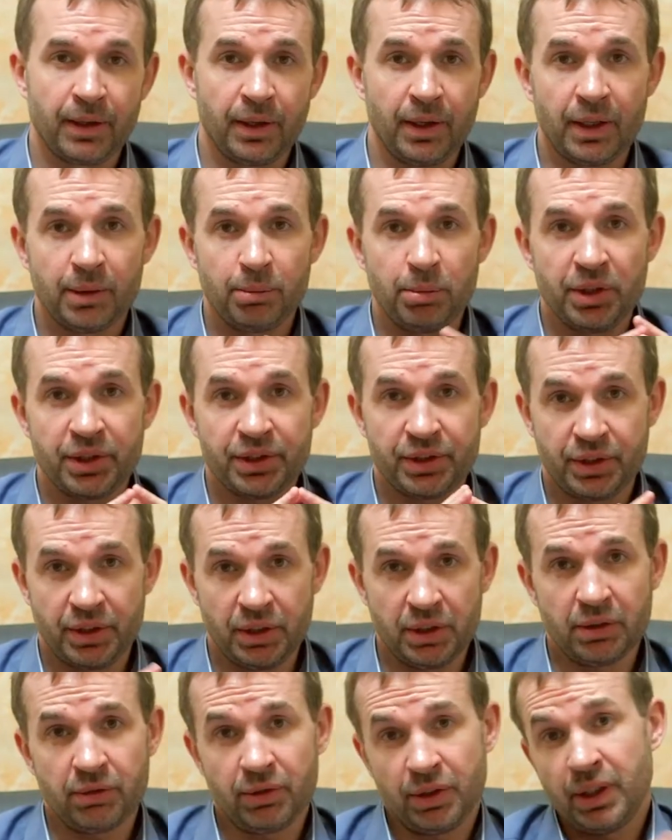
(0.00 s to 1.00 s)
и
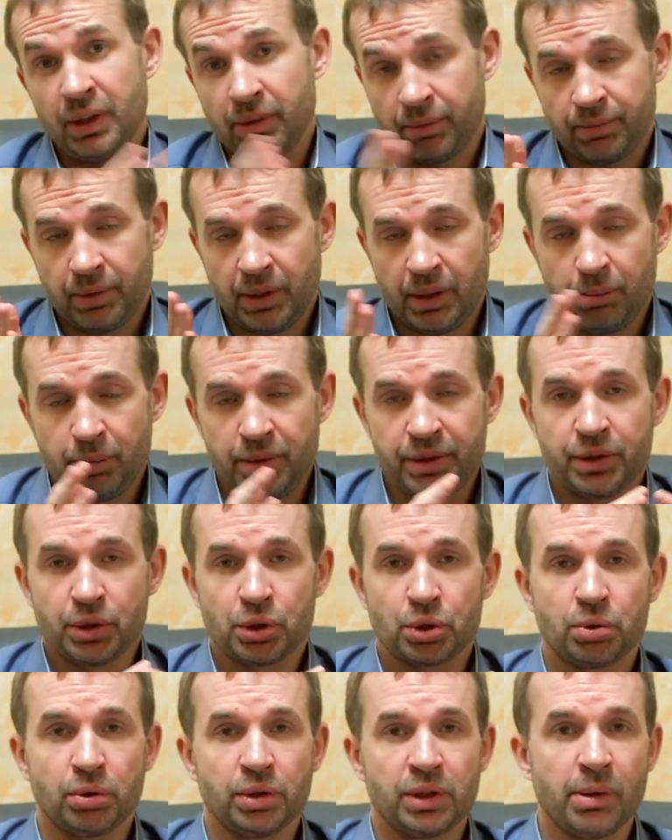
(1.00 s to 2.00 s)
администрирования, или
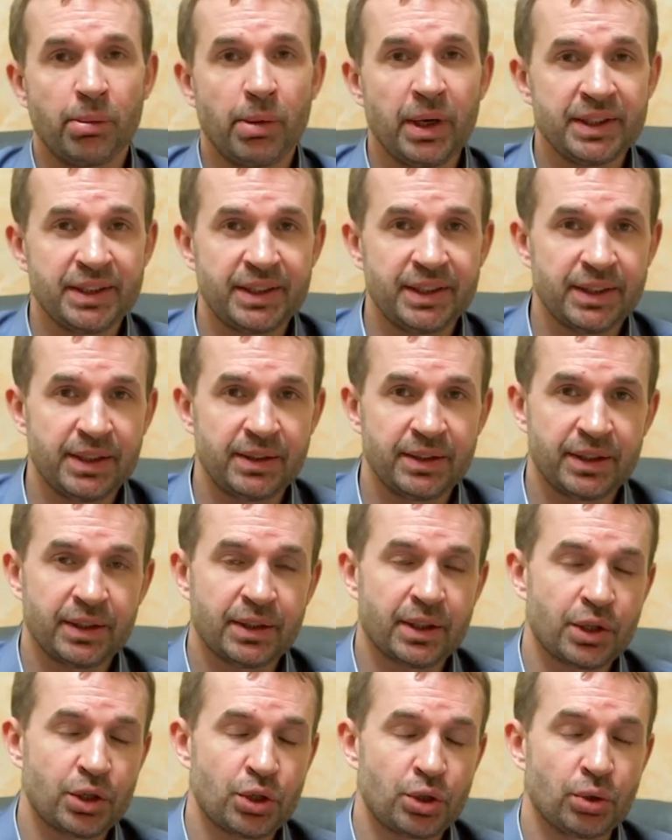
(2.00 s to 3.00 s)
бизнес-школы ЕМАС, если
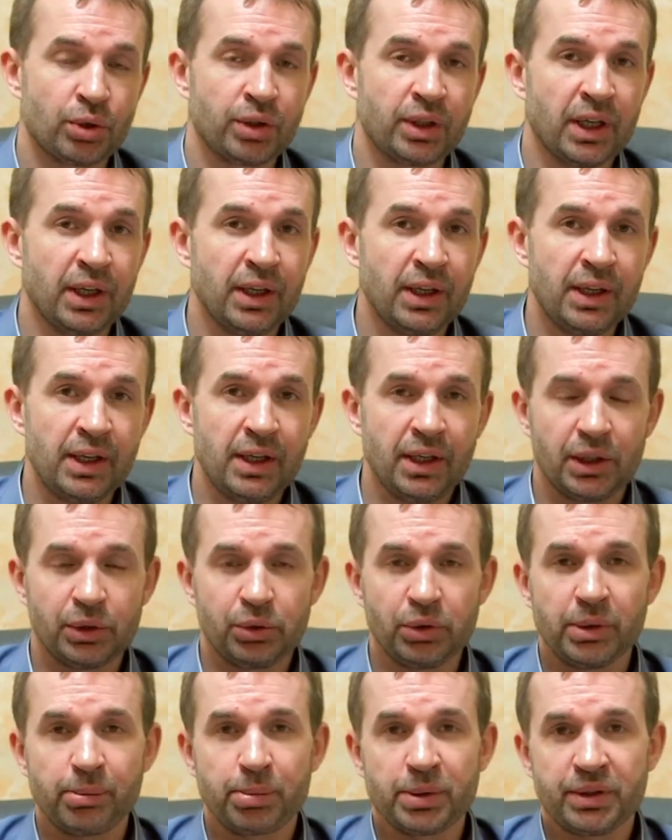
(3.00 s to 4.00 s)
сокращенно,
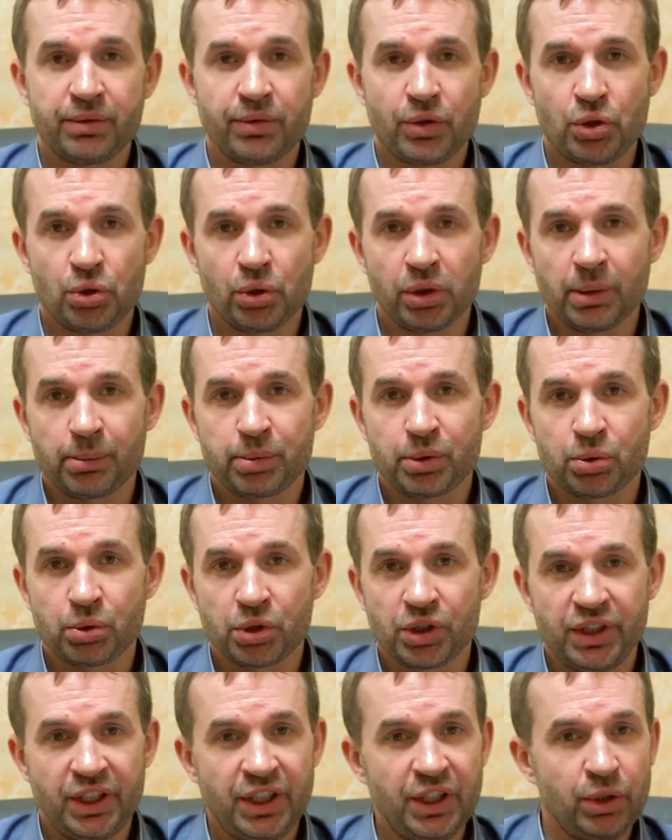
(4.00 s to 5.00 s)
который посвящен
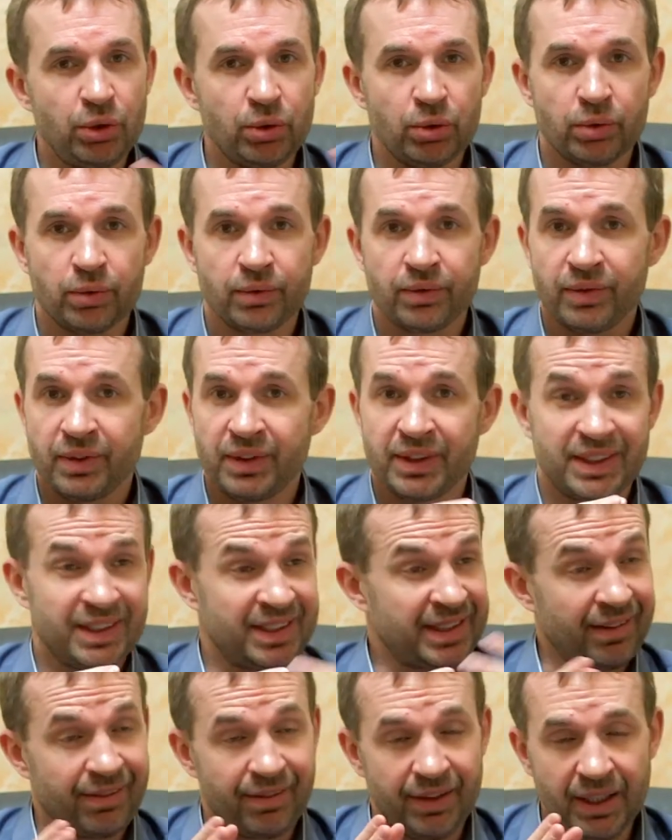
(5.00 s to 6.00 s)
обсуждению,
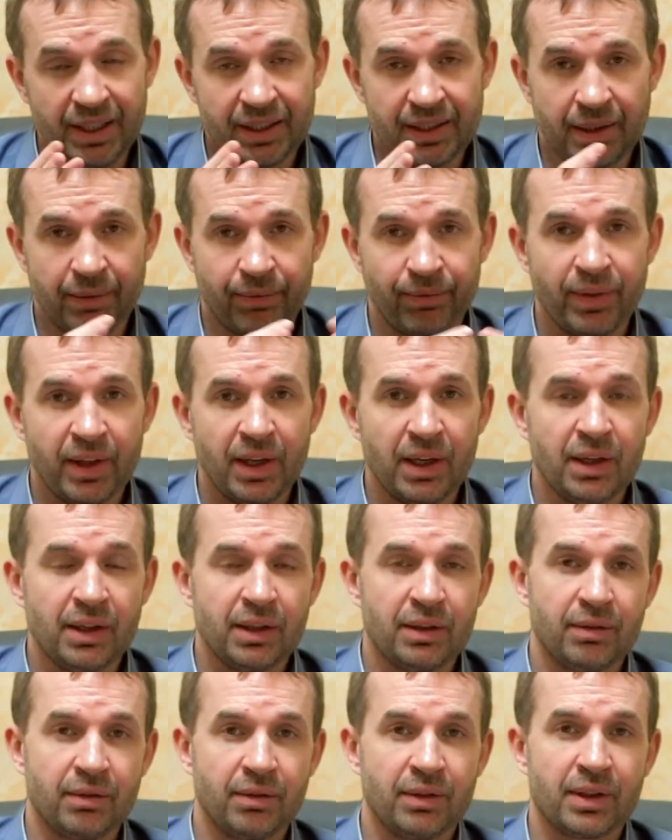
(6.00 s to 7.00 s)
советам,
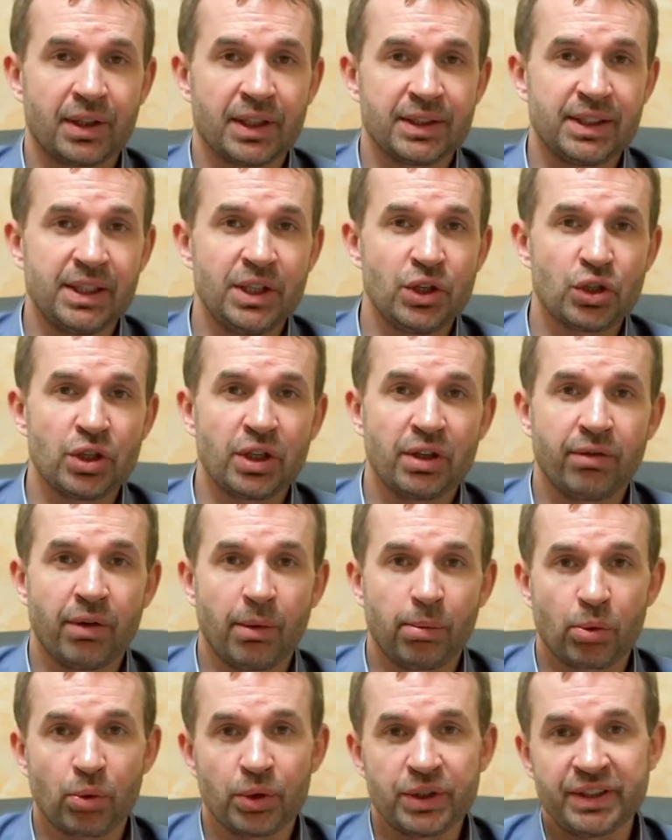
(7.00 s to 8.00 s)
различных
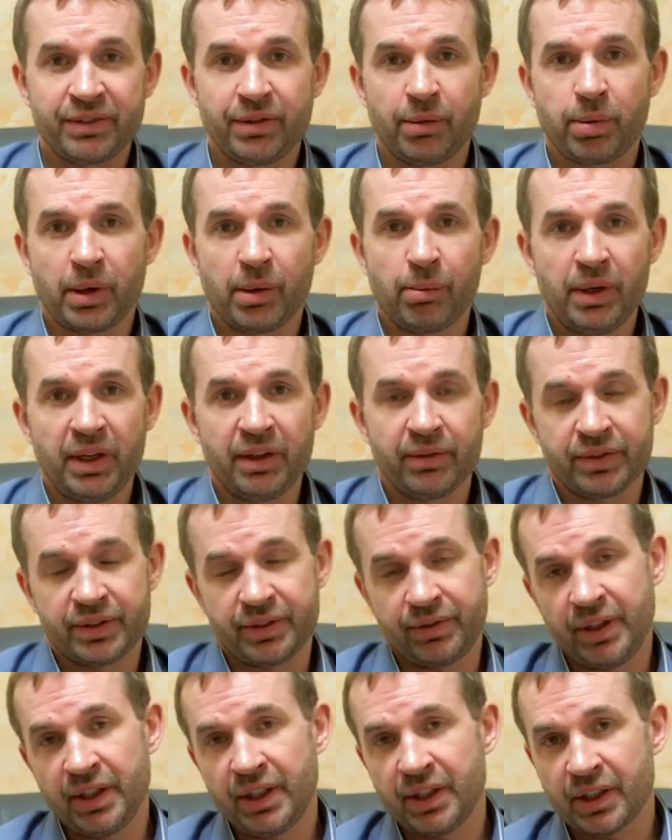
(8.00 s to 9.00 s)
вопросов и проблем в
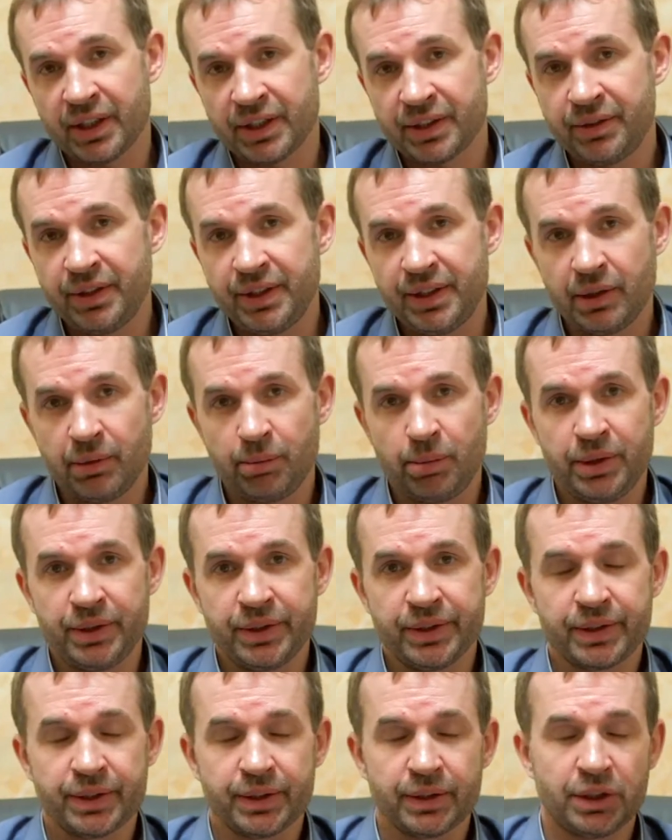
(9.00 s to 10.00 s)
сфере развития
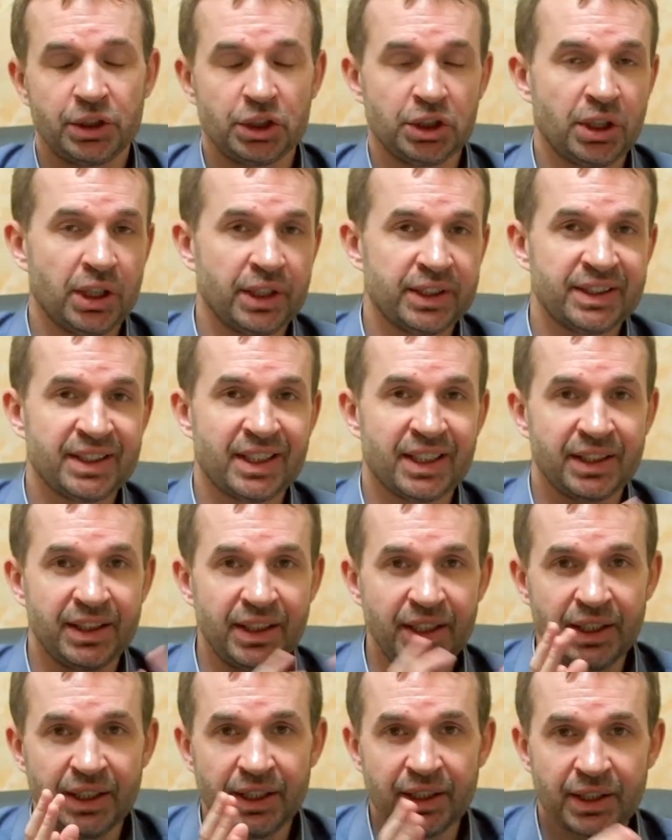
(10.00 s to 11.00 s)
бизнеса, начиная от
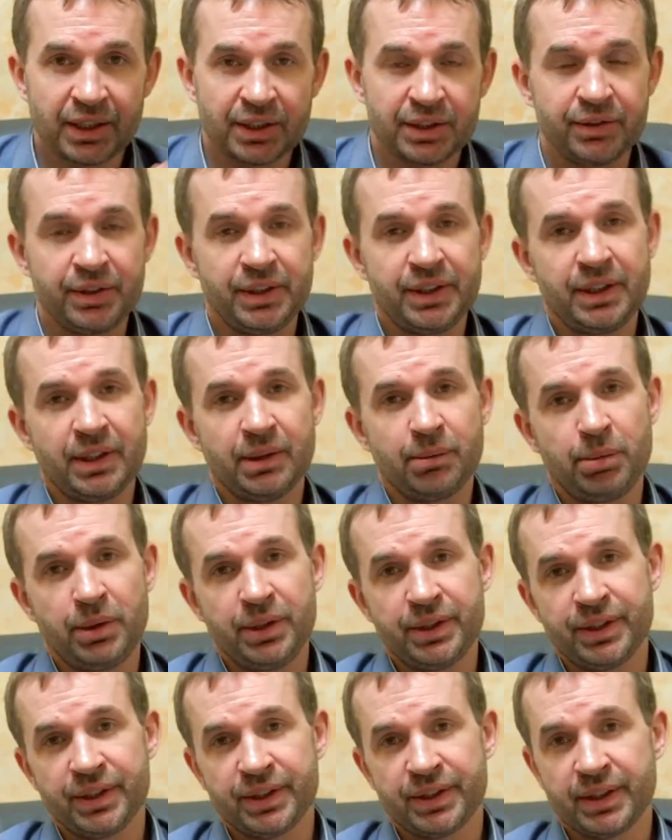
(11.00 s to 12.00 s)
стратегии развития
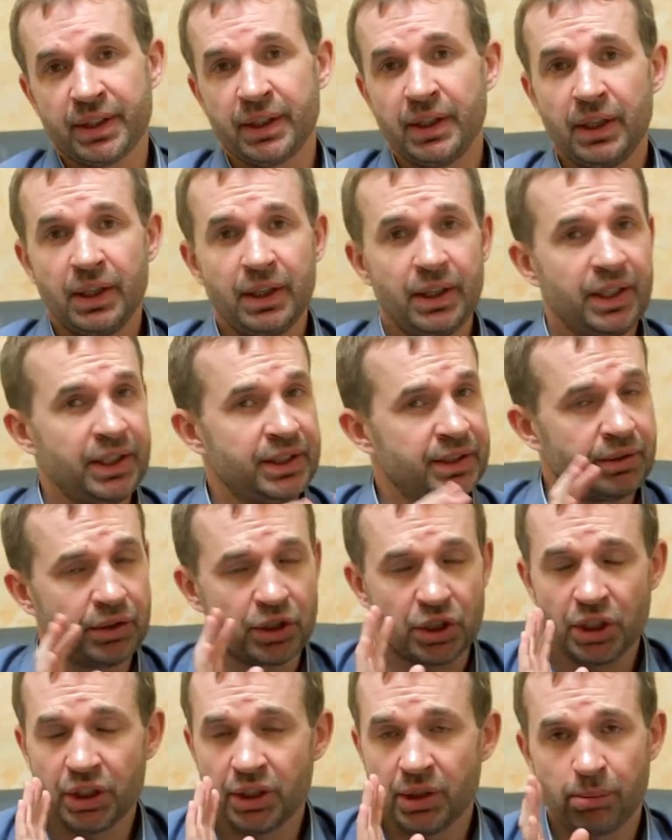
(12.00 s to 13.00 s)
бизнеса и
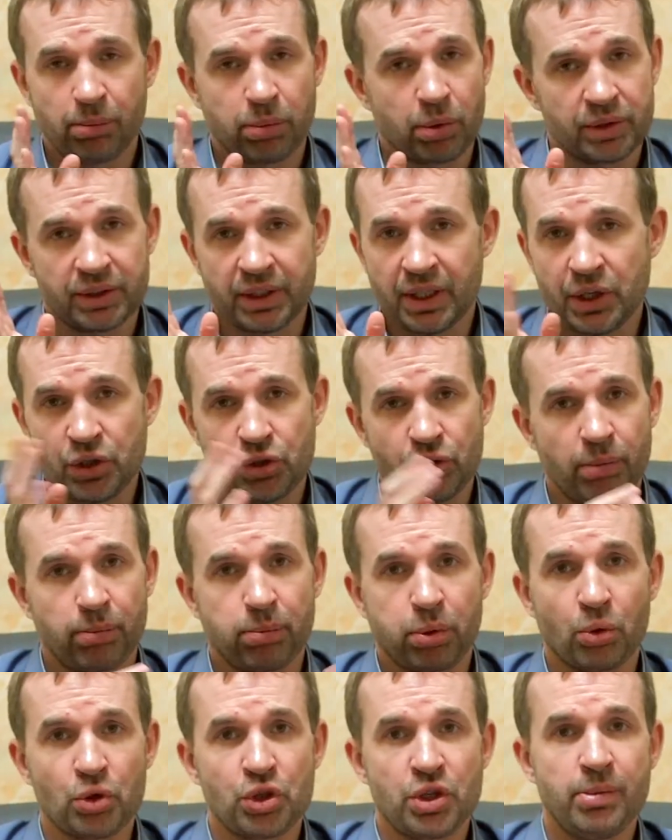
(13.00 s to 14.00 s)
совершенно заканчивая
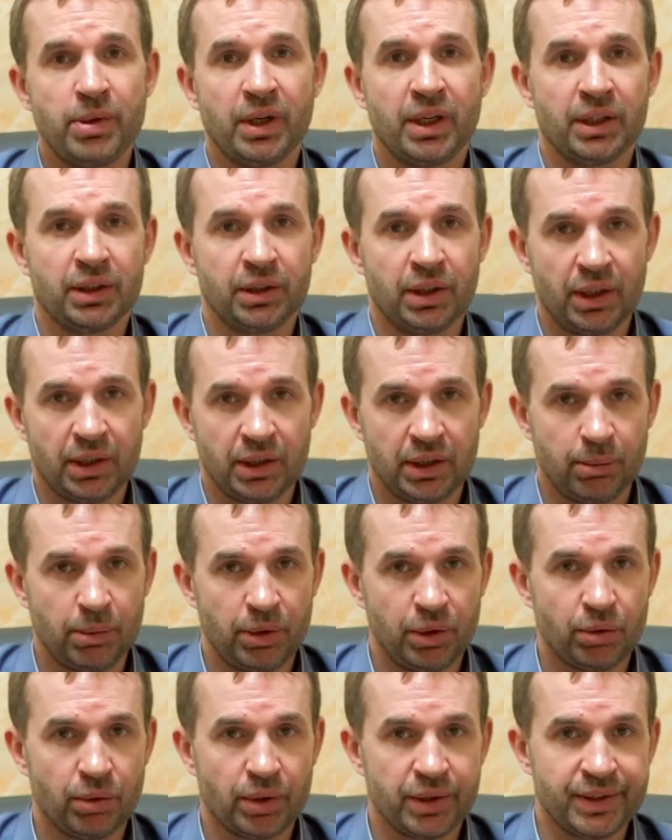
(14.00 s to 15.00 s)
прочими
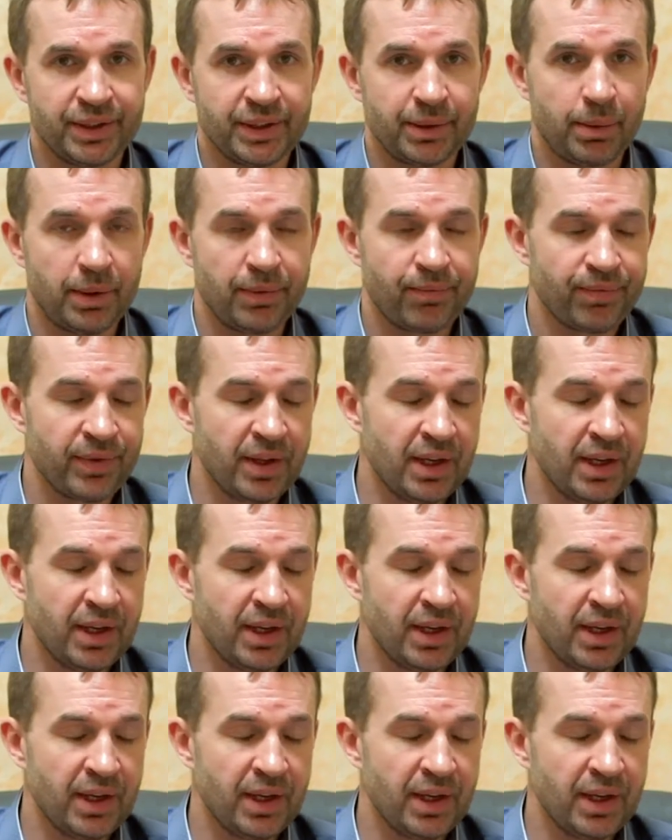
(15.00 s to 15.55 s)
конкретными нюансами.